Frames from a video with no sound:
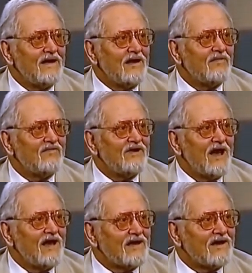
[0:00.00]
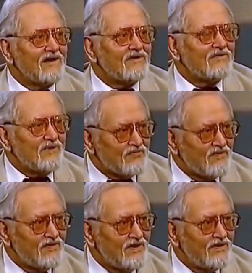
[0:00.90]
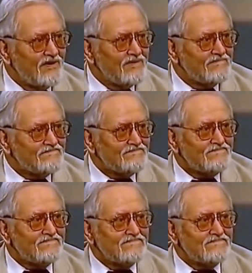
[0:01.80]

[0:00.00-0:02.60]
immer wieder eingeladen, zum Beispiel von Ihnen. Mhm.